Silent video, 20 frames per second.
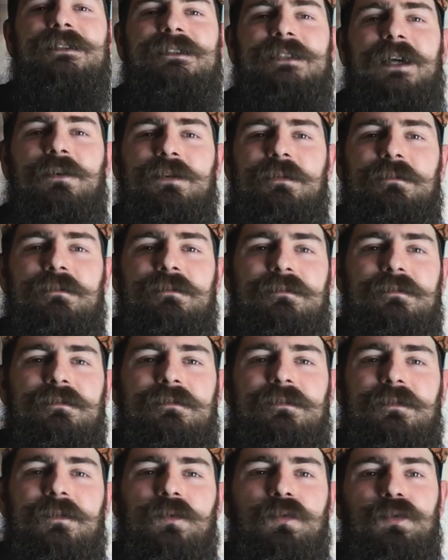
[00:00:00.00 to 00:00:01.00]

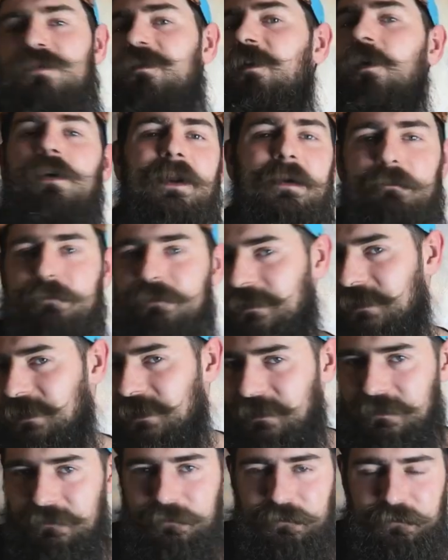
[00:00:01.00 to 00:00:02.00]
całym utworem.
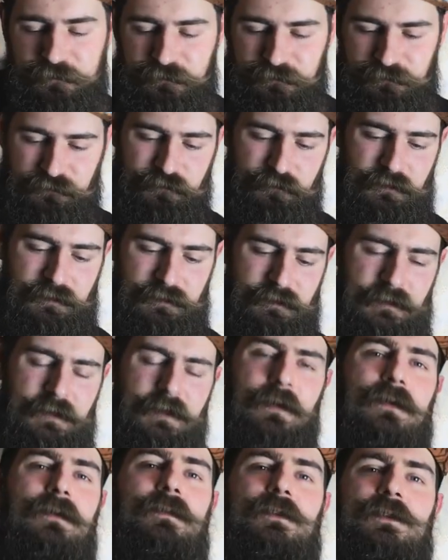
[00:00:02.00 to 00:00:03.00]

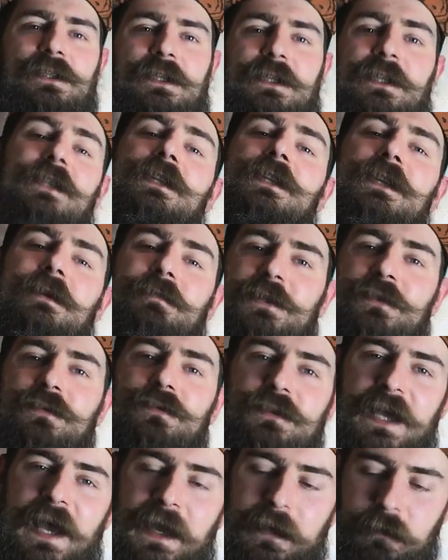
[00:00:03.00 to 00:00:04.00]
To no, może nie
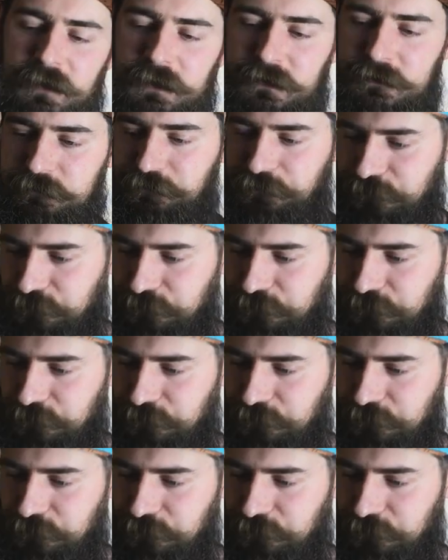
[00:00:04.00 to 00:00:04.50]
przedłużajmy,